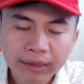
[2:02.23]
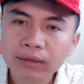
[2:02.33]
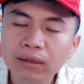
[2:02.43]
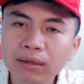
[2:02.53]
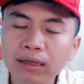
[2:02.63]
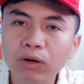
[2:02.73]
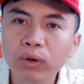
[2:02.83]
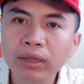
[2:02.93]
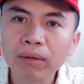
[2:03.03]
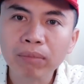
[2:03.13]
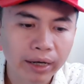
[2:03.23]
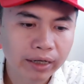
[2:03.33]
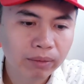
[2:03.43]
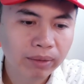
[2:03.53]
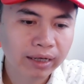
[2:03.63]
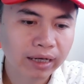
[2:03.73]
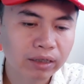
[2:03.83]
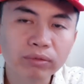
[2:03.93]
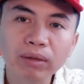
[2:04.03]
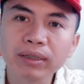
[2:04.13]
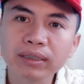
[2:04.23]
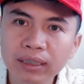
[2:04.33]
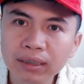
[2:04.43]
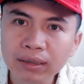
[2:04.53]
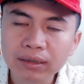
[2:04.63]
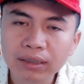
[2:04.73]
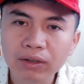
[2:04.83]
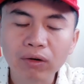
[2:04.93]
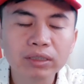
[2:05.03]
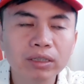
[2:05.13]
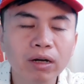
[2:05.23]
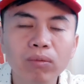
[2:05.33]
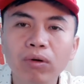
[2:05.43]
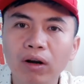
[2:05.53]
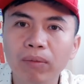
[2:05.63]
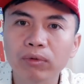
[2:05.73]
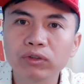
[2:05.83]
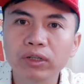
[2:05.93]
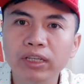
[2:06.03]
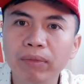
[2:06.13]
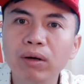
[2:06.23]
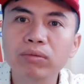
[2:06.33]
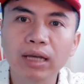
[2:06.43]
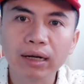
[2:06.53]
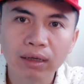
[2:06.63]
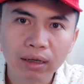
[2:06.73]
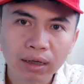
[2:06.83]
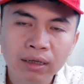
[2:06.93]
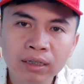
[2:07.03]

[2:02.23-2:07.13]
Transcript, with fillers: tức là cuối tháng 10 năm 2019 thì nó không còn là một doanh nghiệp bất động sản nữa